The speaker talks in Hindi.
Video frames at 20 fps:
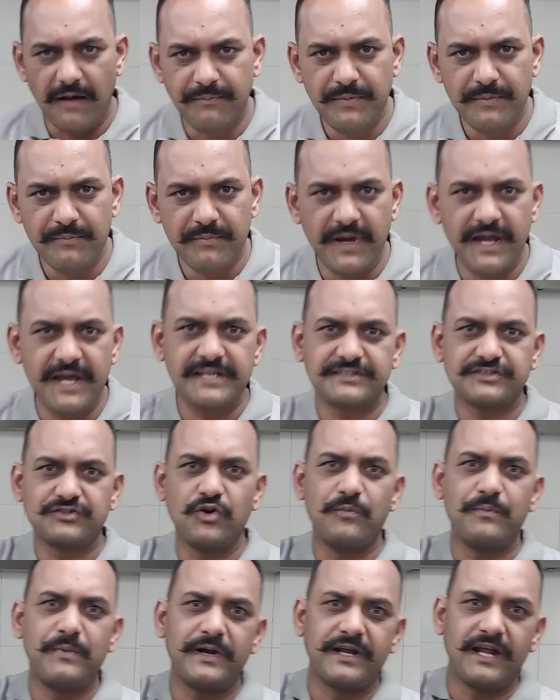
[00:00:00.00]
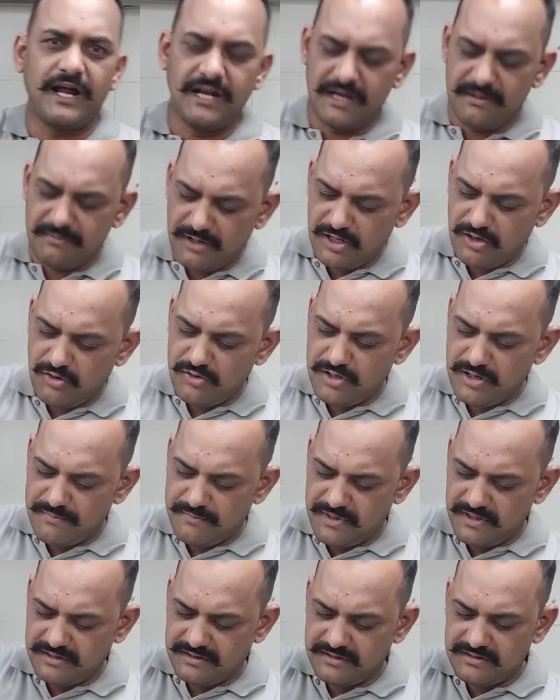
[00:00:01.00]
अब मैं इसके ऊपर डालने वाला हूं
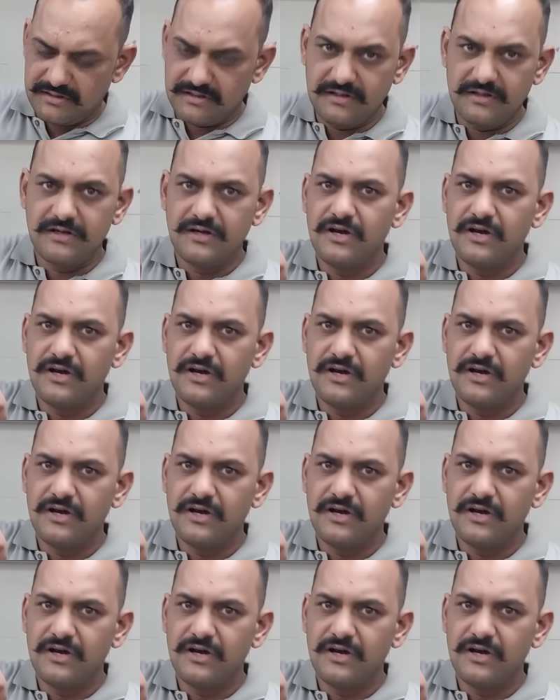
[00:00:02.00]
नमक